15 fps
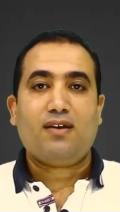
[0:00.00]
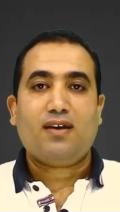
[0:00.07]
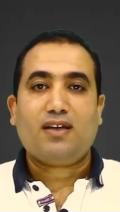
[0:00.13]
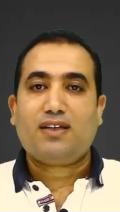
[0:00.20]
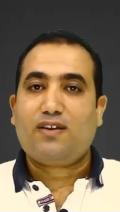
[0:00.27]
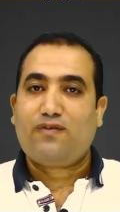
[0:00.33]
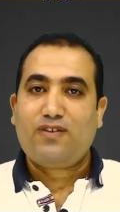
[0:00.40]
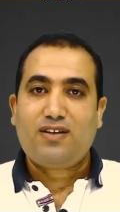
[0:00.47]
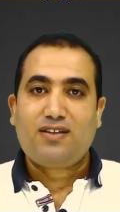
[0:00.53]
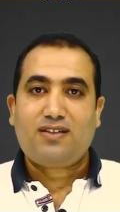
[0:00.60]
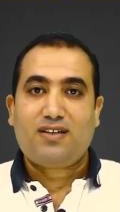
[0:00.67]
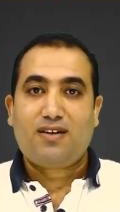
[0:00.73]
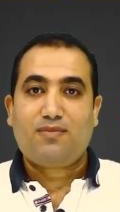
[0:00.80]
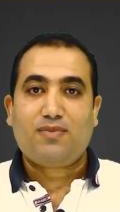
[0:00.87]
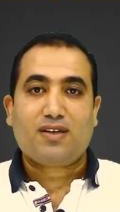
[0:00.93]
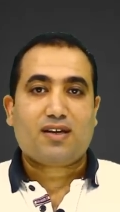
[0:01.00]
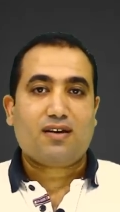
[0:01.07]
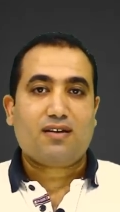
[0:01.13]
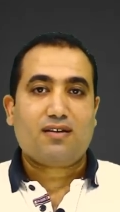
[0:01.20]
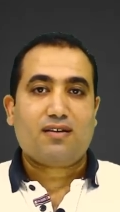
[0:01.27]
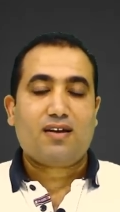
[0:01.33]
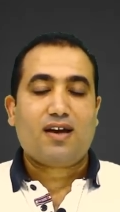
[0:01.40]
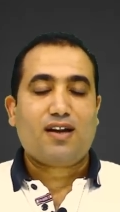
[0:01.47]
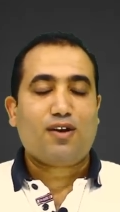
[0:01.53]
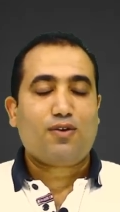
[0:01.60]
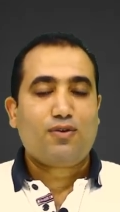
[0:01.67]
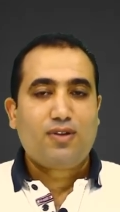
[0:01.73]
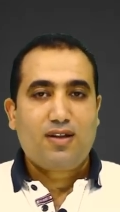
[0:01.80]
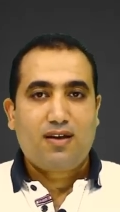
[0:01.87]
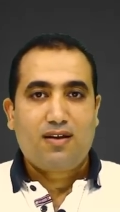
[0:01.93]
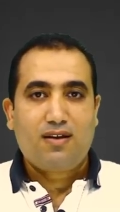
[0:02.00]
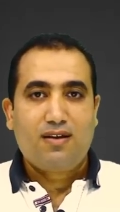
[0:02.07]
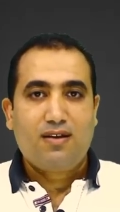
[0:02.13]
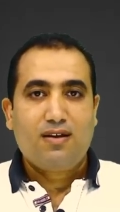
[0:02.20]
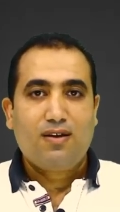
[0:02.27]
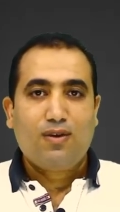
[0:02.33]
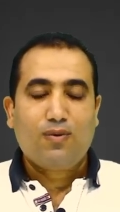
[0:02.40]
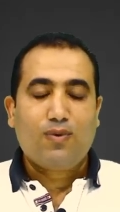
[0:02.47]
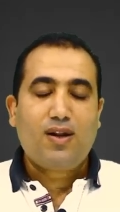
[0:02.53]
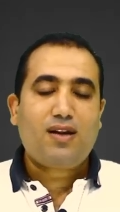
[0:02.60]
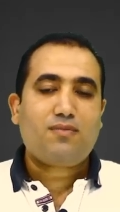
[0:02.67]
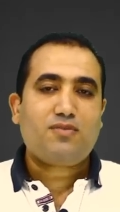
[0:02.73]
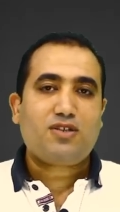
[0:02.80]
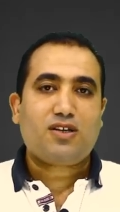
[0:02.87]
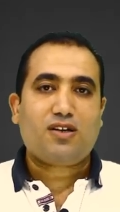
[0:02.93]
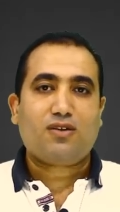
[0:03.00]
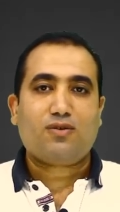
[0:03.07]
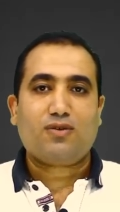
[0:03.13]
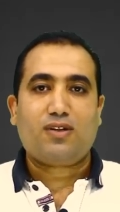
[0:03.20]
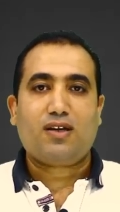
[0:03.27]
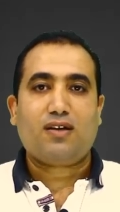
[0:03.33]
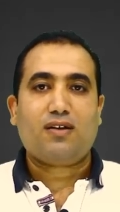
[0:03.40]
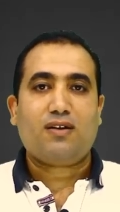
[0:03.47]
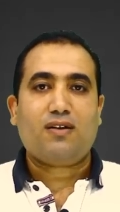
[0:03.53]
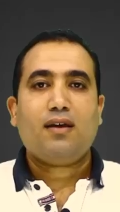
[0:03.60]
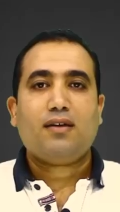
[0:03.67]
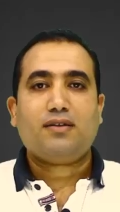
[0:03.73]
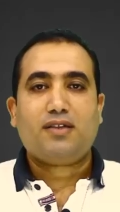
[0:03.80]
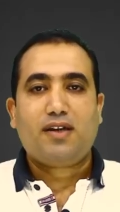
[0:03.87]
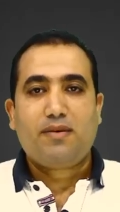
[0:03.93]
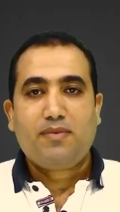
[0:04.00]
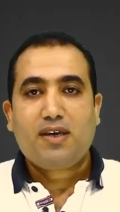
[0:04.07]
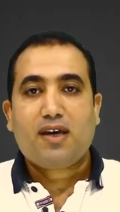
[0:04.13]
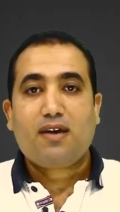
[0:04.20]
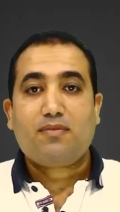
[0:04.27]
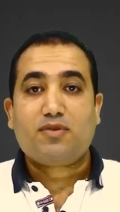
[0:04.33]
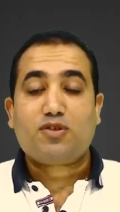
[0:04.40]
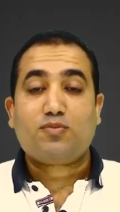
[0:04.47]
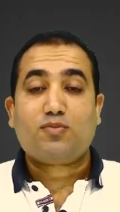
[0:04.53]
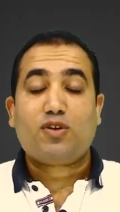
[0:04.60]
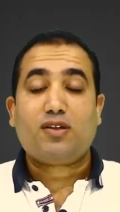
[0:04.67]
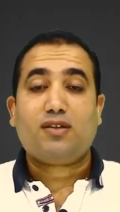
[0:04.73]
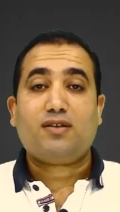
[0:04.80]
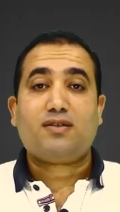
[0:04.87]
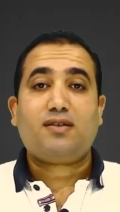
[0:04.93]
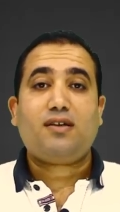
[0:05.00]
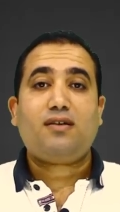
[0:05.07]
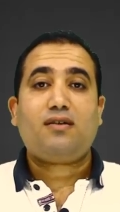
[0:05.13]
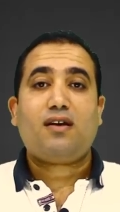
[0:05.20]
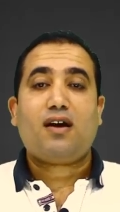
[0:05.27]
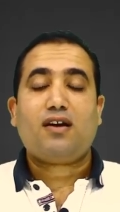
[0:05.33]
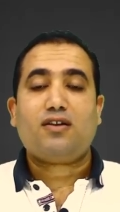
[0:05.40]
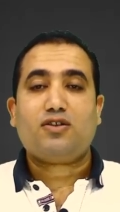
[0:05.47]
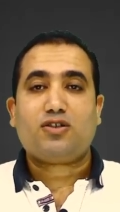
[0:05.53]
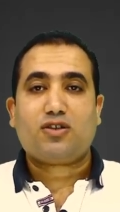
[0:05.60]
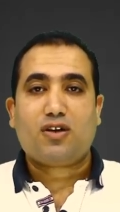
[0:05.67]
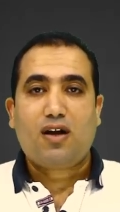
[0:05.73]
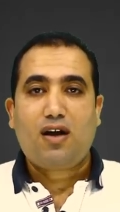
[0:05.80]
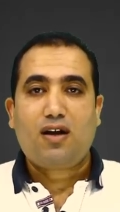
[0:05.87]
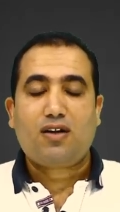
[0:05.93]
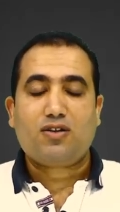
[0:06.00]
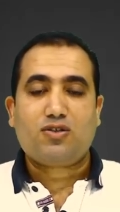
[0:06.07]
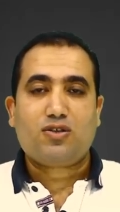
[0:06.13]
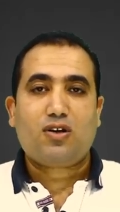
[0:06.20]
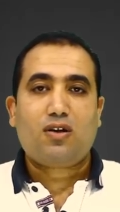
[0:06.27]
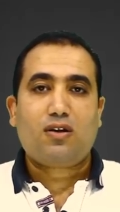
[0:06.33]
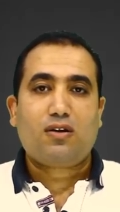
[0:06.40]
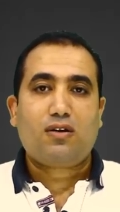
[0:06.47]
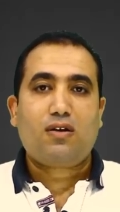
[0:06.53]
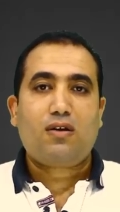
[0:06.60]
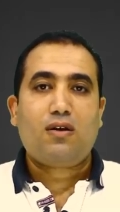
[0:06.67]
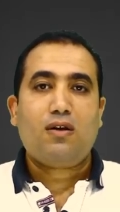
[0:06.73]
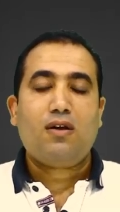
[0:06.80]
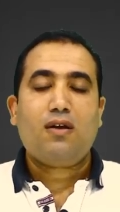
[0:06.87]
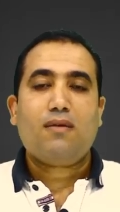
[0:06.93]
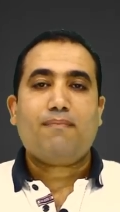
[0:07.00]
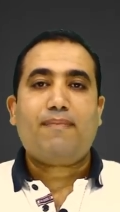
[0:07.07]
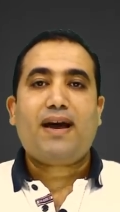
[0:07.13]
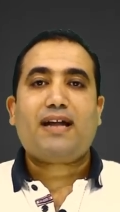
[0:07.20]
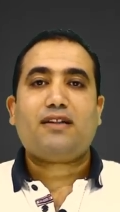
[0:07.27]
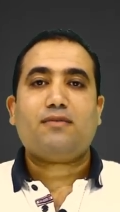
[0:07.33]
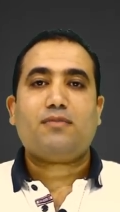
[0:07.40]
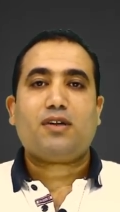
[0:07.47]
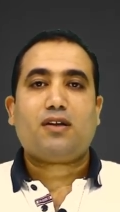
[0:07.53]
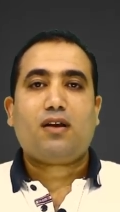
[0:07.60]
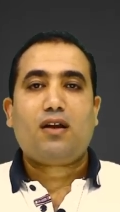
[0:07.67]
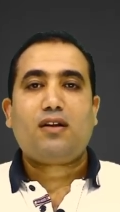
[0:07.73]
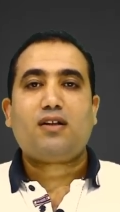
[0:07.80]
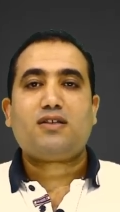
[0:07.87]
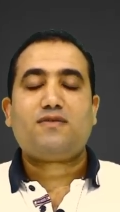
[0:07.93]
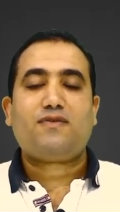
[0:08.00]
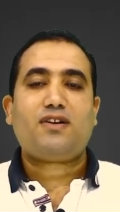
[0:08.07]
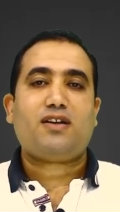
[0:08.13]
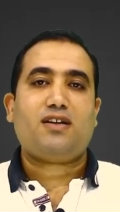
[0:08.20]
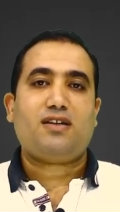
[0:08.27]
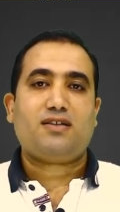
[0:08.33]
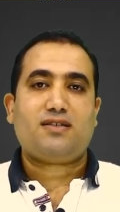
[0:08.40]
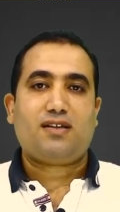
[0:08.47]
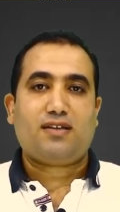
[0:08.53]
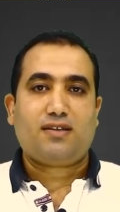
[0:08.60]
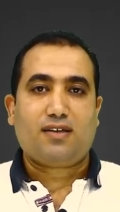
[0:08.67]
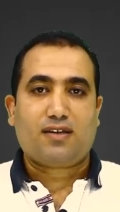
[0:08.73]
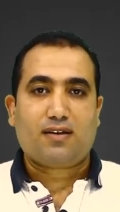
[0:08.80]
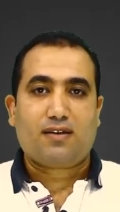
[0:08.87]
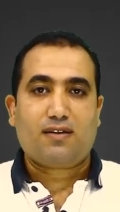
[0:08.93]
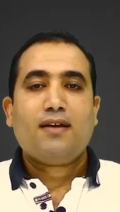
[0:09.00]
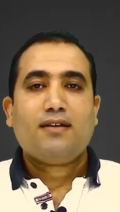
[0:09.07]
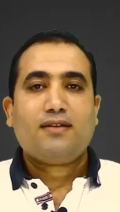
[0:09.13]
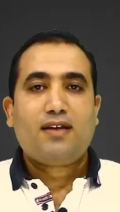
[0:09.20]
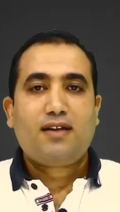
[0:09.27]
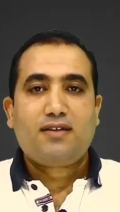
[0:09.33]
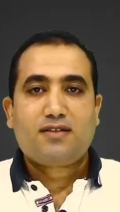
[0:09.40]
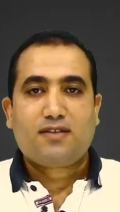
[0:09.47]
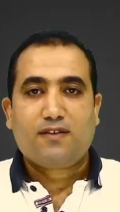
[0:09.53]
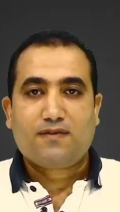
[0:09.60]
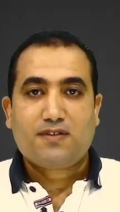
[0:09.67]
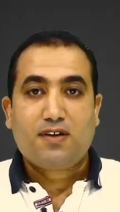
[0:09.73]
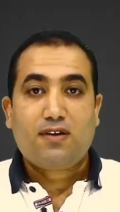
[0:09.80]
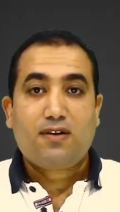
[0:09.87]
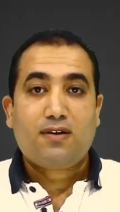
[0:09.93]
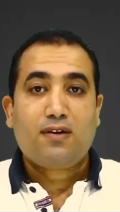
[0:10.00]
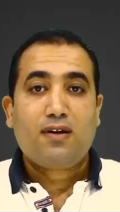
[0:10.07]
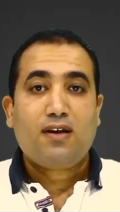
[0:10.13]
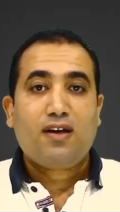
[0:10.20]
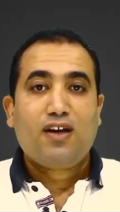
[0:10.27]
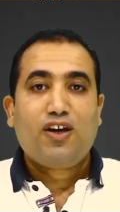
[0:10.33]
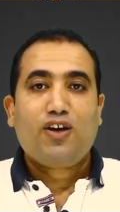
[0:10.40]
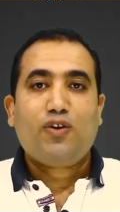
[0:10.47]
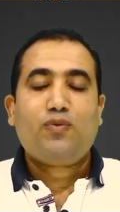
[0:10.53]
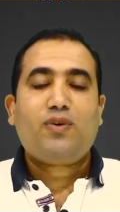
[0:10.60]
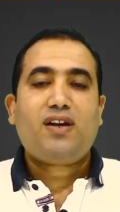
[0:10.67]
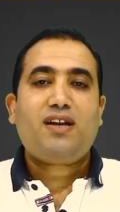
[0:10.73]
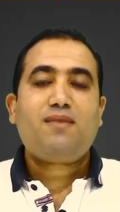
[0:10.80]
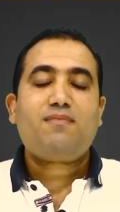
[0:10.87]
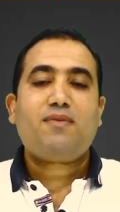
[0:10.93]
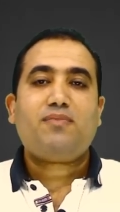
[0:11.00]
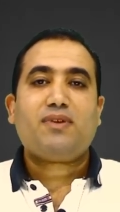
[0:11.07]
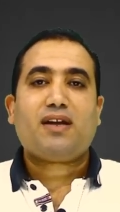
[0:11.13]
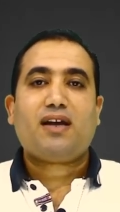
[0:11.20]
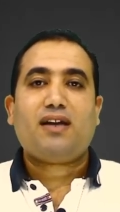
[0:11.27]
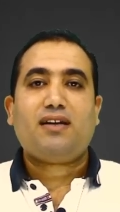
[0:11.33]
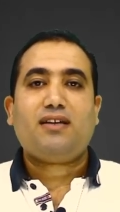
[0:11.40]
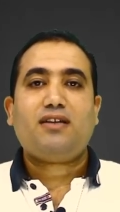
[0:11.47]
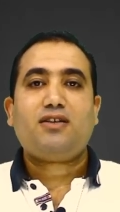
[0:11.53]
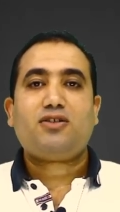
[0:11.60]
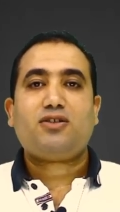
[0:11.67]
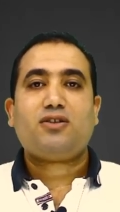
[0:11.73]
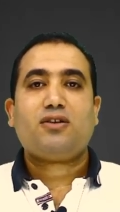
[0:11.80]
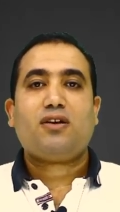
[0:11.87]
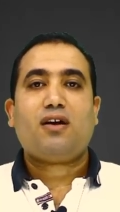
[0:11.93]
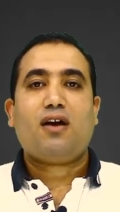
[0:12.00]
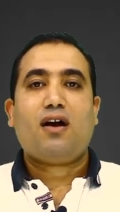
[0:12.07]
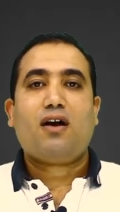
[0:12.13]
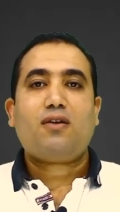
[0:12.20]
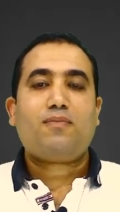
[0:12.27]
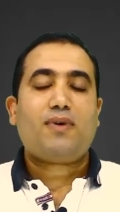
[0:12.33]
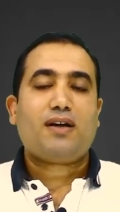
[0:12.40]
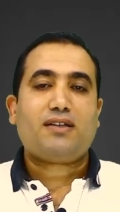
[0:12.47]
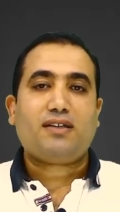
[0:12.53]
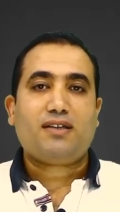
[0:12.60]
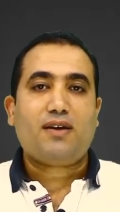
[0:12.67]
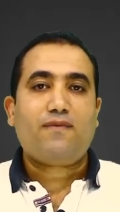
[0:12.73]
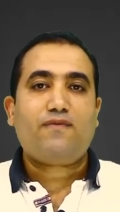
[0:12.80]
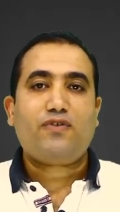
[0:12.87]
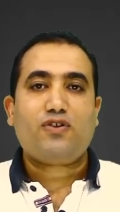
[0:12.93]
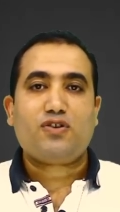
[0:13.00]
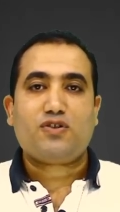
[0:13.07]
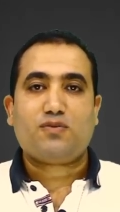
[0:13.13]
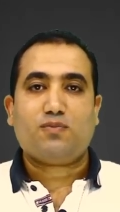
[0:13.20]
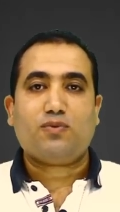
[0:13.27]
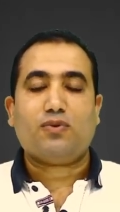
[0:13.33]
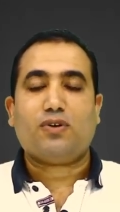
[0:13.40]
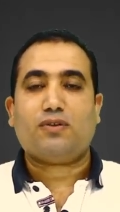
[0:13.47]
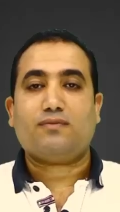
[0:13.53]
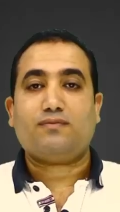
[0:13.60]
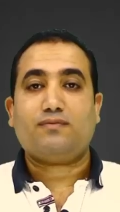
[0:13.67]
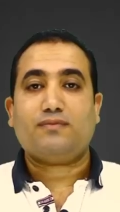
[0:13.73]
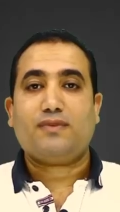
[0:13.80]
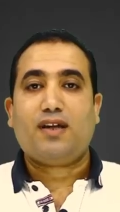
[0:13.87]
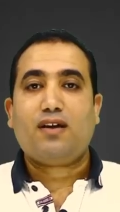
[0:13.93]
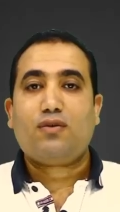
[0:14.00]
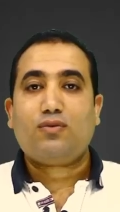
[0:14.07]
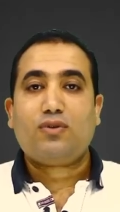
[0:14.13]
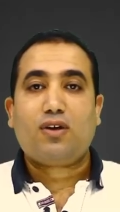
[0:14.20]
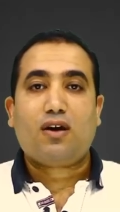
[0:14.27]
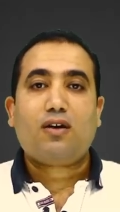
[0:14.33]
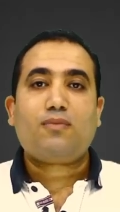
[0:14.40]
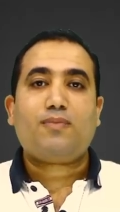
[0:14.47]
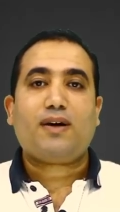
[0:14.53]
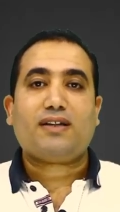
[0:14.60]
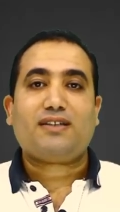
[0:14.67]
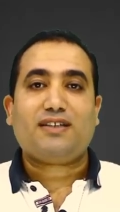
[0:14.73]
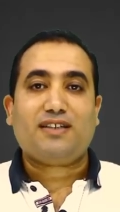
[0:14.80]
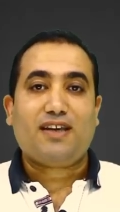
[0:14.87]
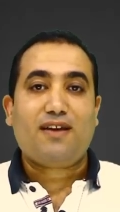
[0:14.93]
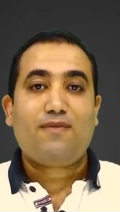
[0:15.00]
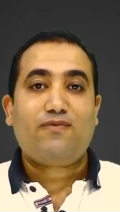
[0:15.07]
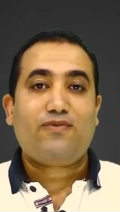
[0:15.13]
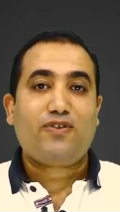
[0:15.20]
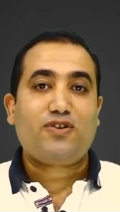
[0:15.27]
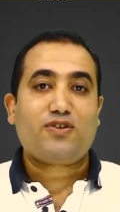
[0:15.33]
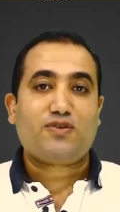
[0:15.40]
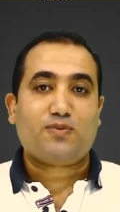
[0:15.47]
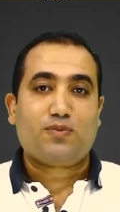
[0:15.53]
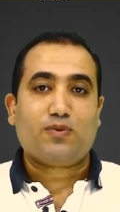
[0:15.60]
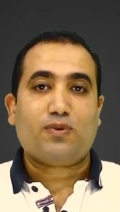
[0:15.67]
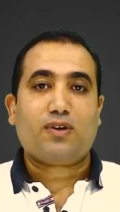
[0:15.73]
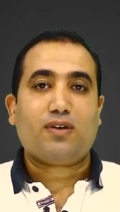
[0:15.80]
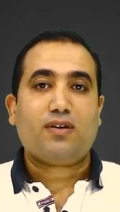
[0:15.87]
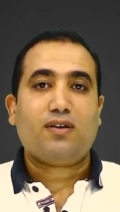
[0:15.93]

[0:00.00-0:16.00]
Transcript: هي فين الديناميكا هناخدها ولا مش هناخدها ديناميكا يا باشمهندسين هنشرحها ان شاء الله بعد ما نخلص فرع الاستاتيكا تاني استفسار هو ليه ما بنخليش أربع أيام في الأسبوع ناخد أربع أيام في الأسبوع